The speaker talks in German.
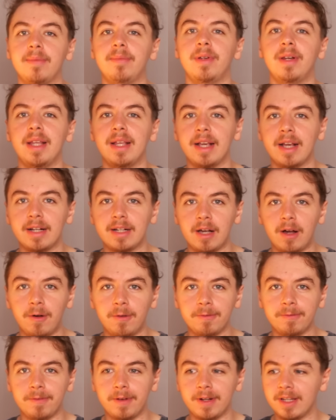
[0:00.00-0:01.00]
habe mir den
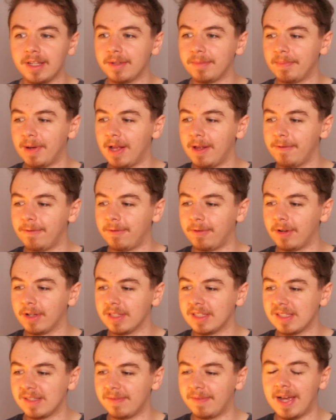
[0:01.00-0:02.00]
gekauft, weil ich mal
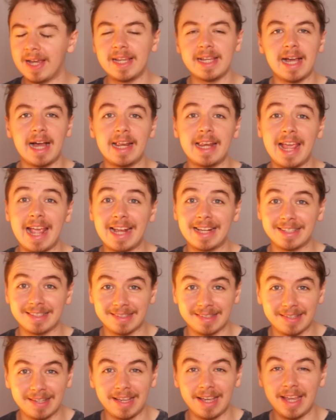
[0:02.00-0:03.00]
vor zwei Jahren
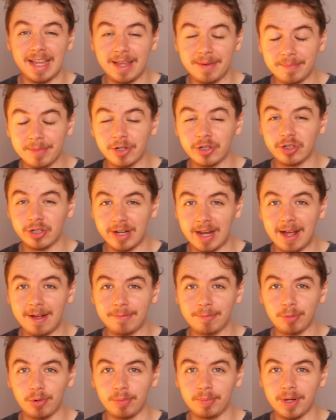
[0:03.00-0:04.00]
extreme
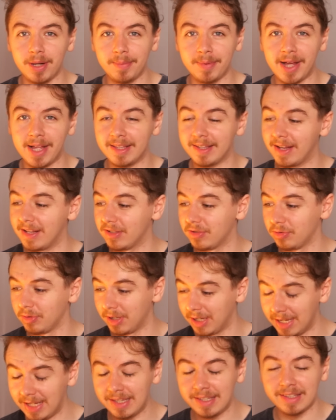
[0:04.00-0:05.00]
Schlafprobleme hatte, also
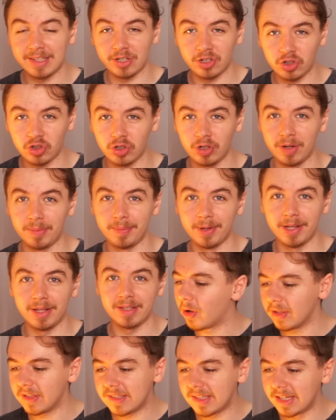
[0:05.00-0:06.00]
richtig schlimme. Du
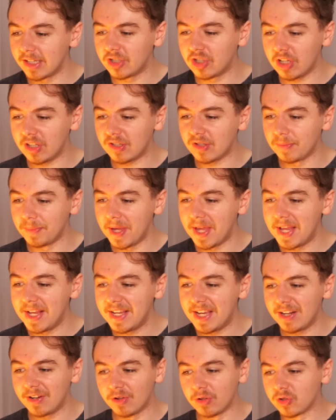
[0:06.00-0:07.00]
kannst legit zu mir
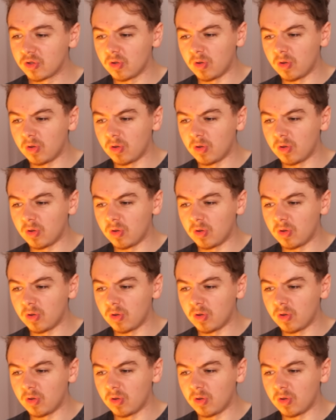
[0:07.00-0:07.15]
hingehen und